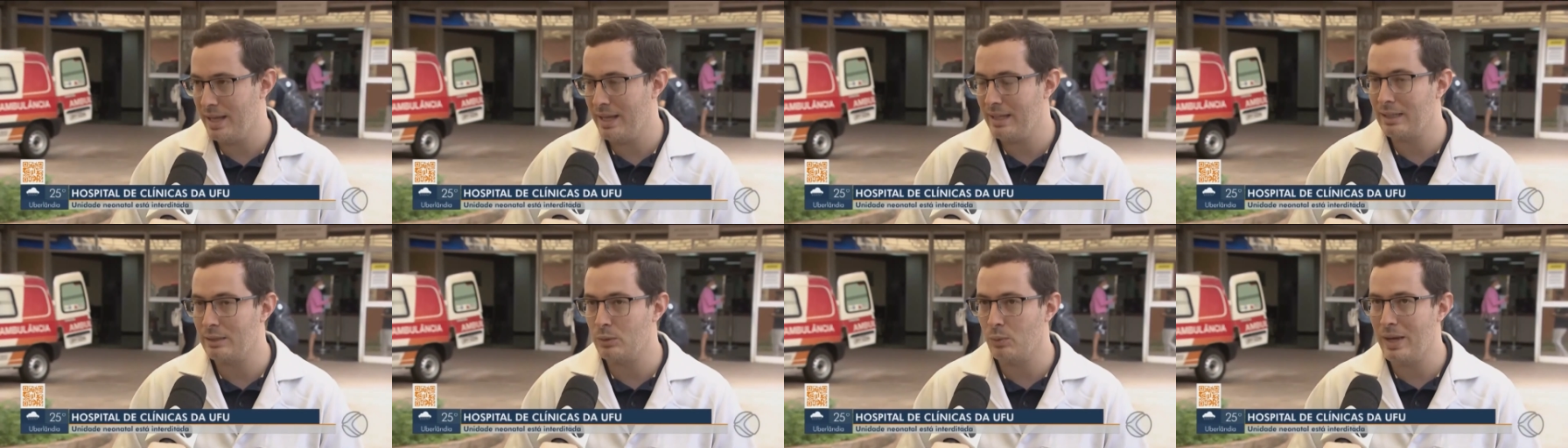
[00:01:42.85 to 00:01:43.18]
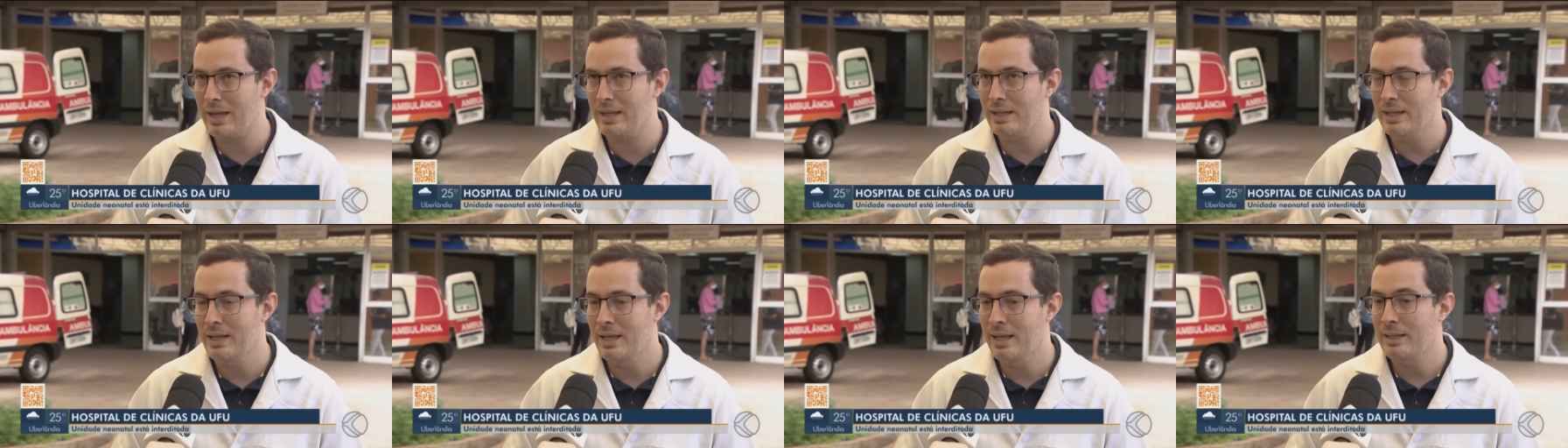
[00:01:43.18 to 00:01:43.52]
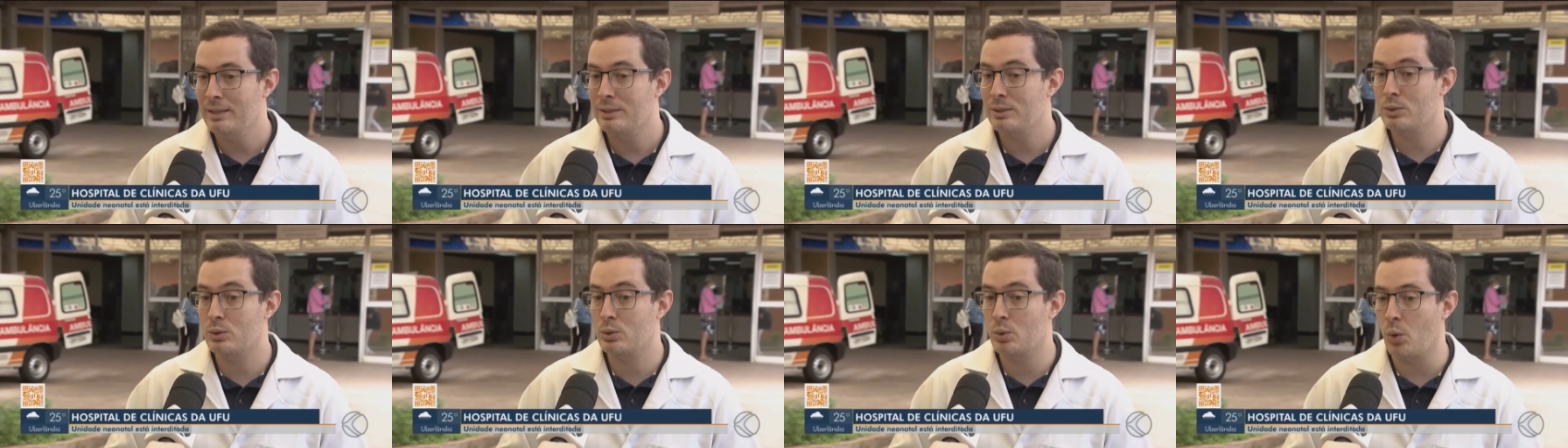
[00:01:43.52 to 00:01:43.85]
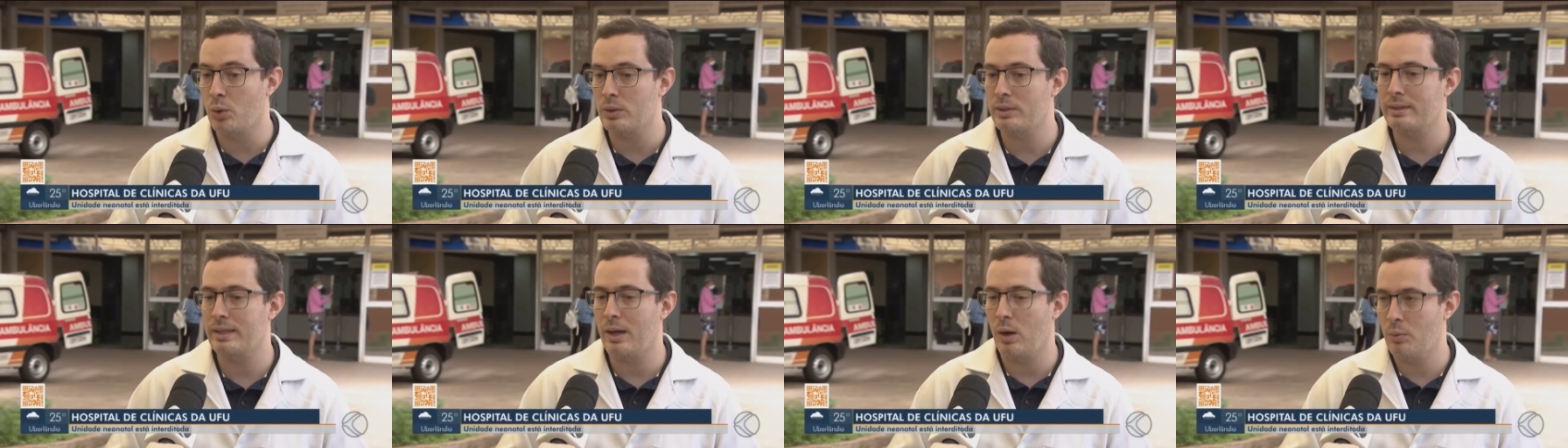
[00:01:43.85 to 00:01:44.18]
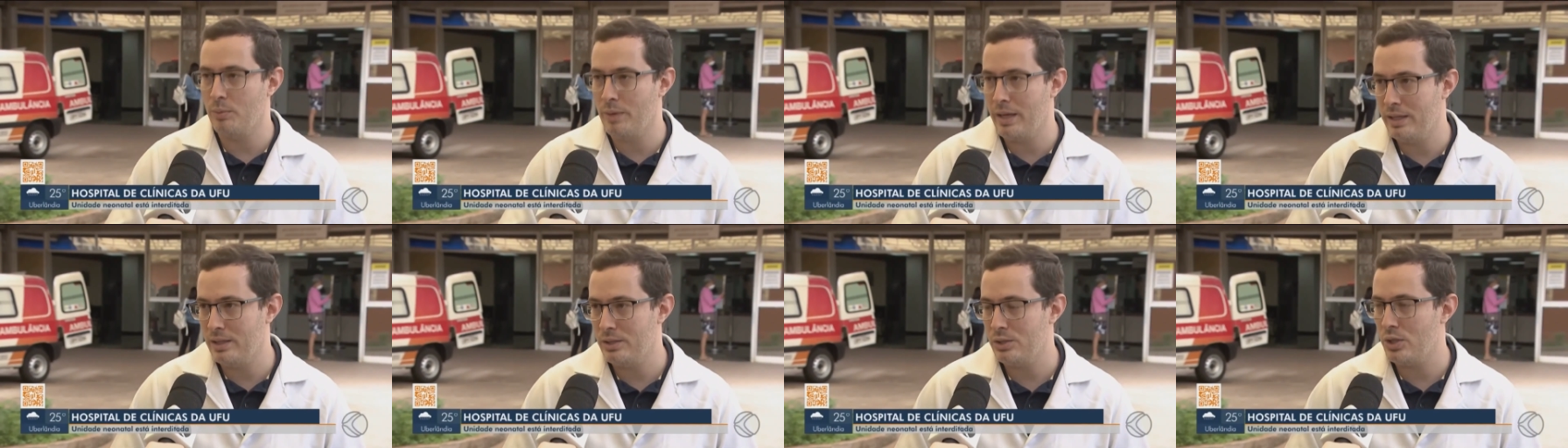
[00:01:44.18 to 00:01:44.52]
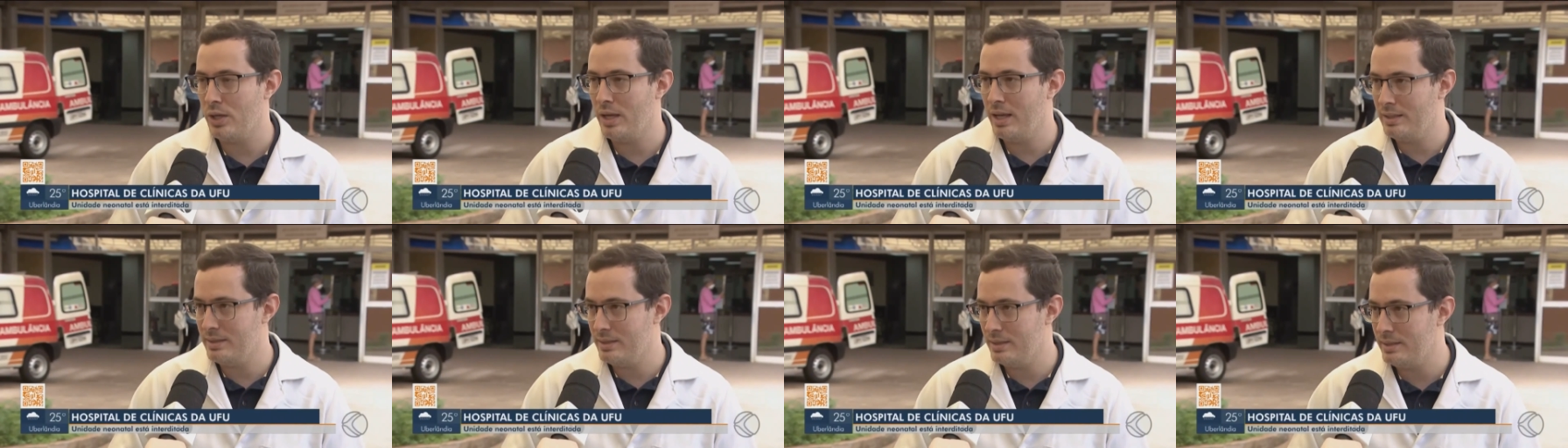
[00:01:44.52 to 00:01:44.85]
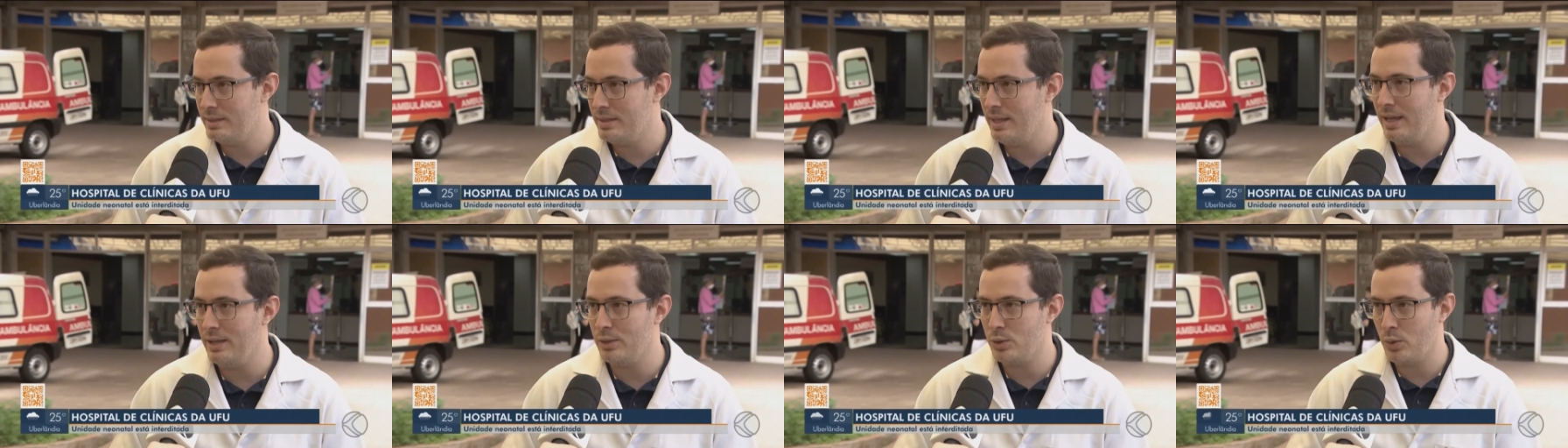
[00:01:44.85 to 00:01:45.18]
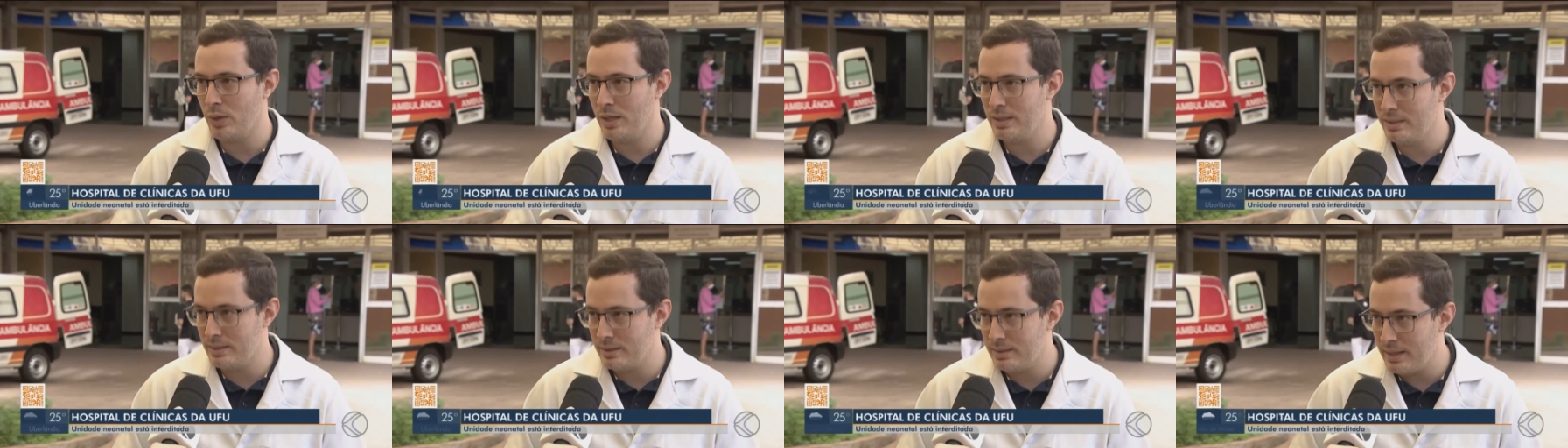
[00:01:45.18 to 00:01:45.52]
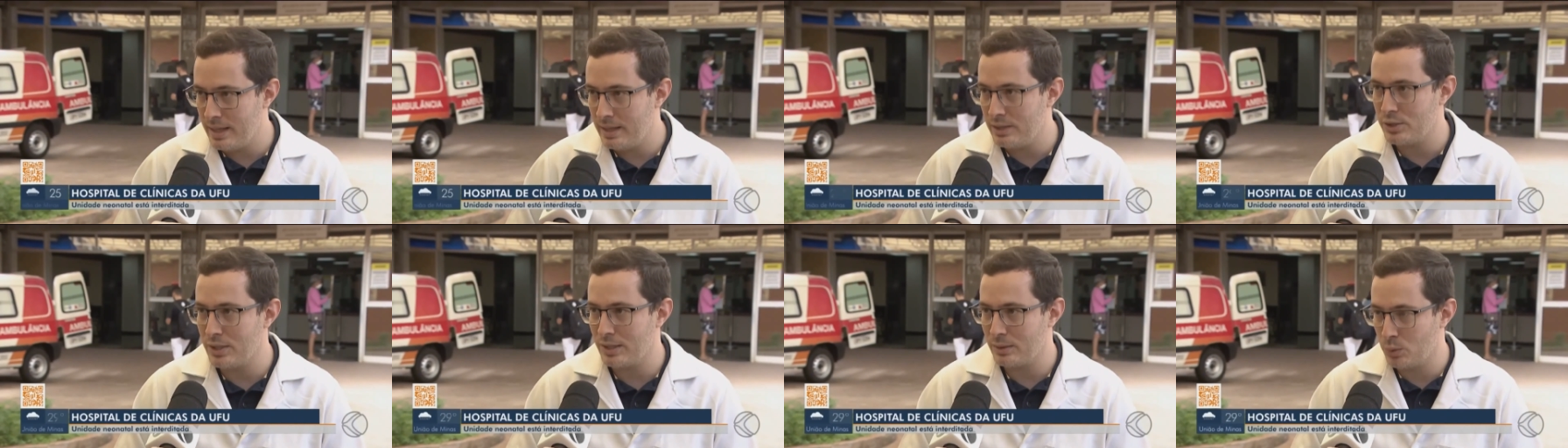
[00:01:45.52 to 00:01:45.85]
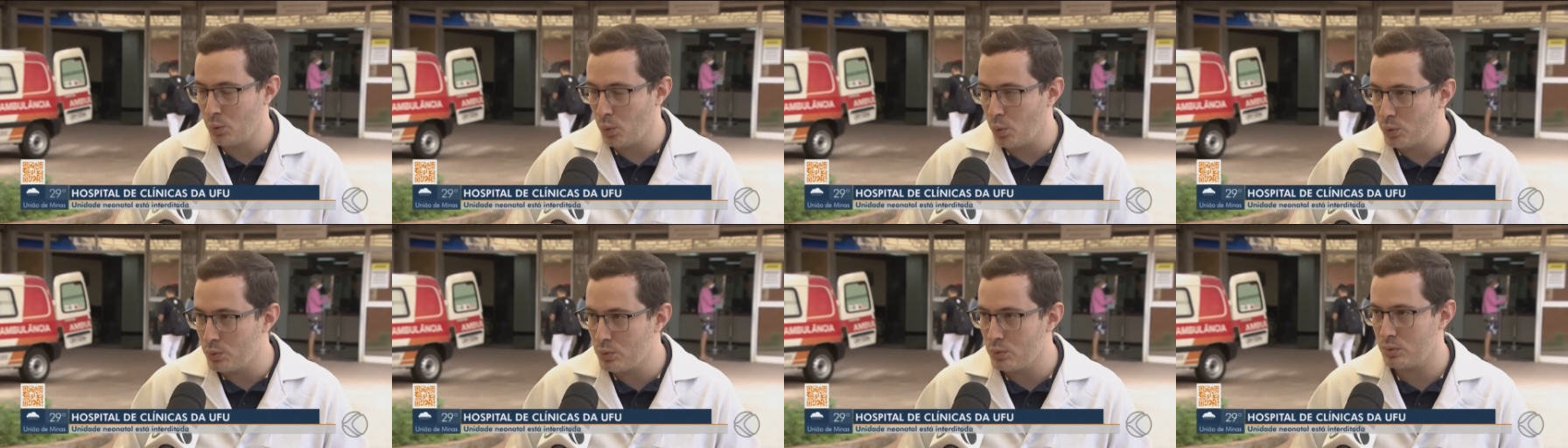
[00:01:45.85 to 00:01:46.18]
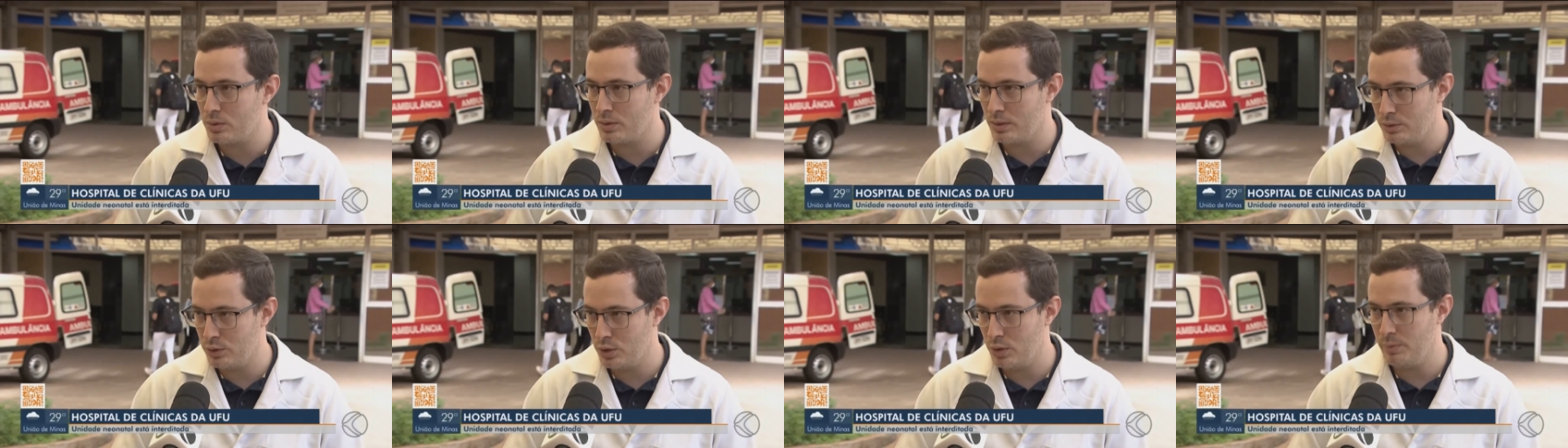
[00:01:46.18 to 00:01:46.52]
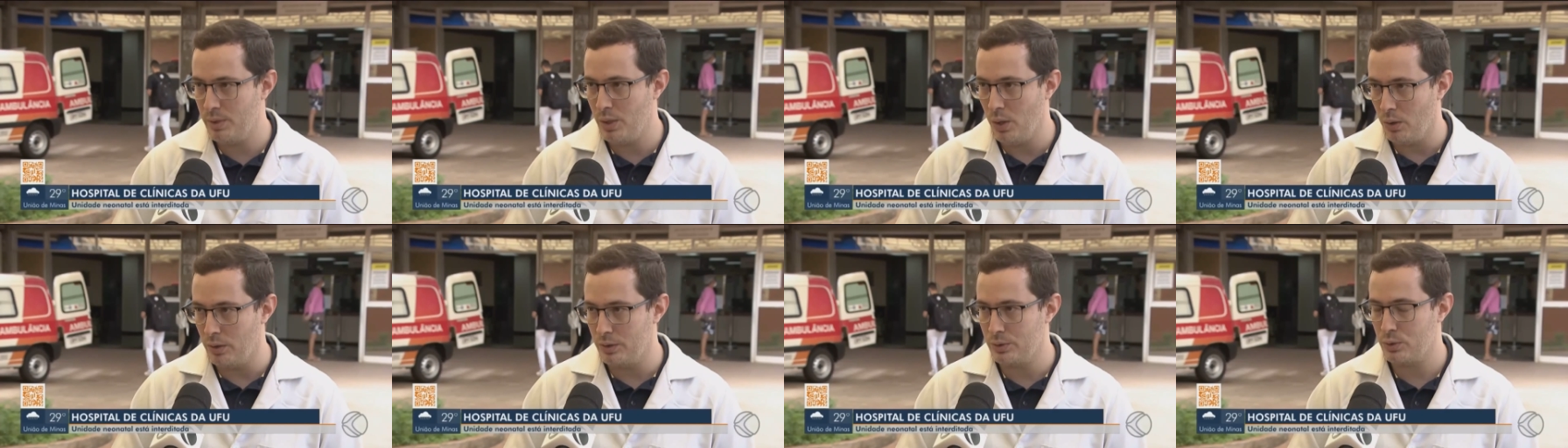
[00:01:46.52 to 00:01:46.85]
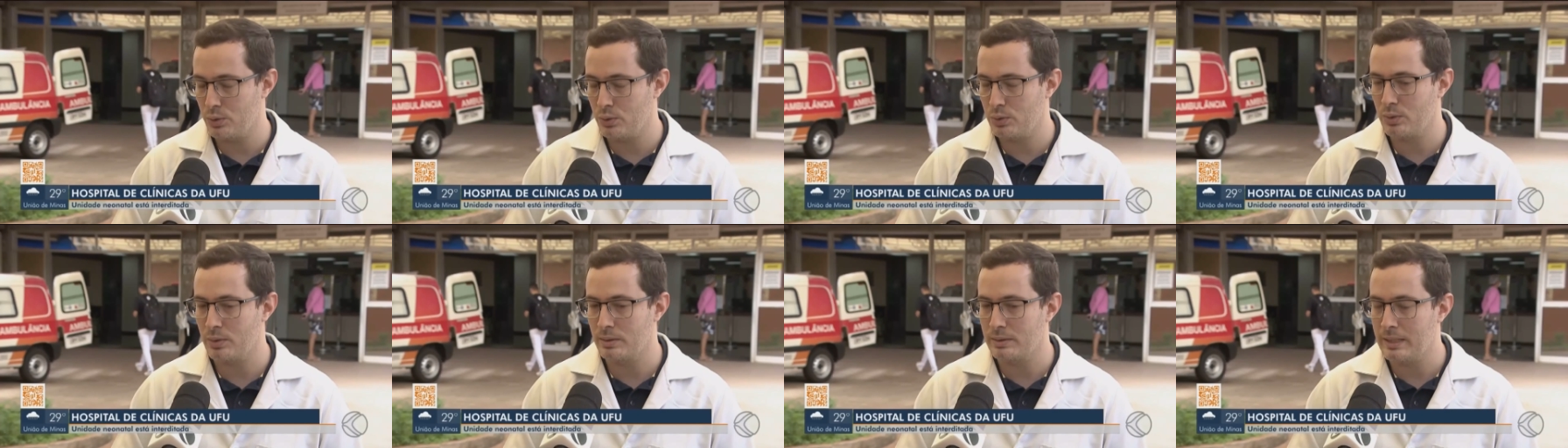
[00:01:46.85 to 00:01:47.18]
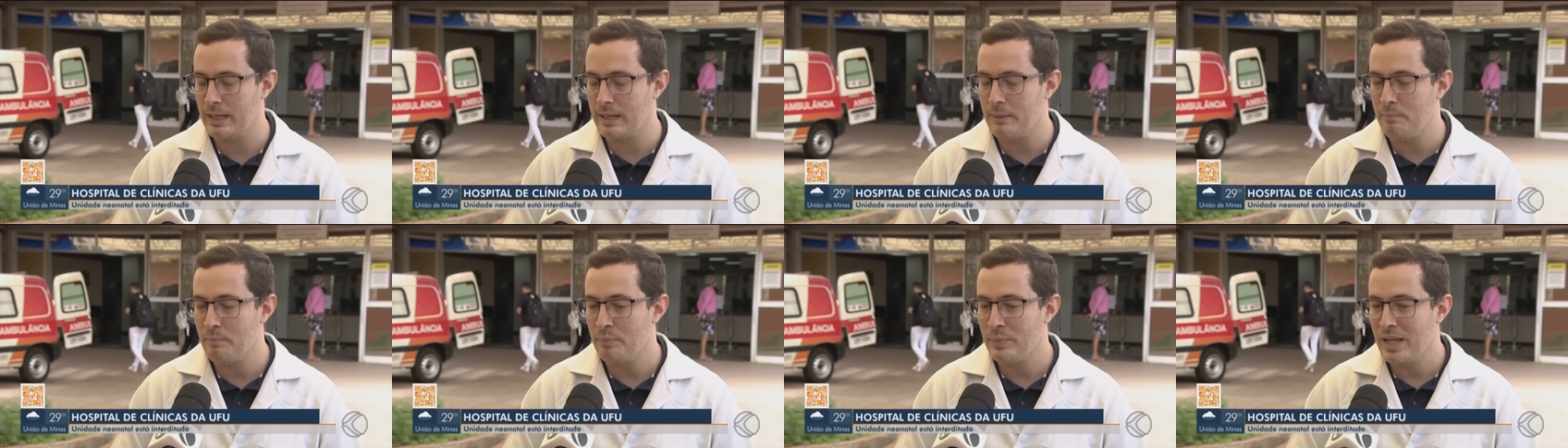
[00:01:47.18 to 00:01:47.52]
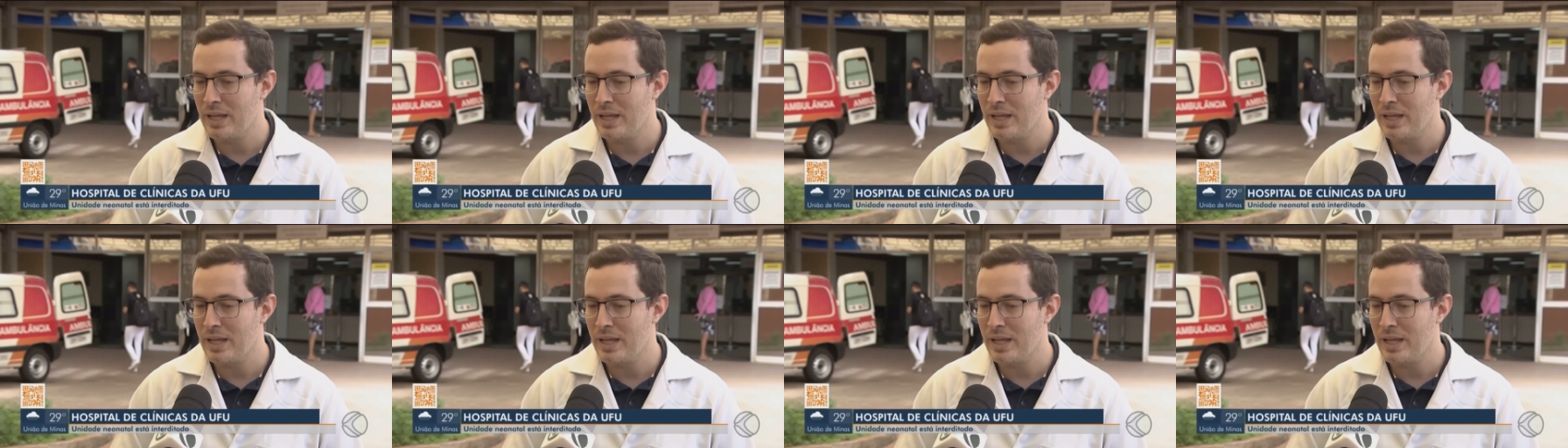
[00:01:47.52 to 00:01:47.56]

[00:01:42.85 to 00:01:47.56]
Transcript: Ela não é totalmente resistente ou resistente a todos os antibióticos, tá?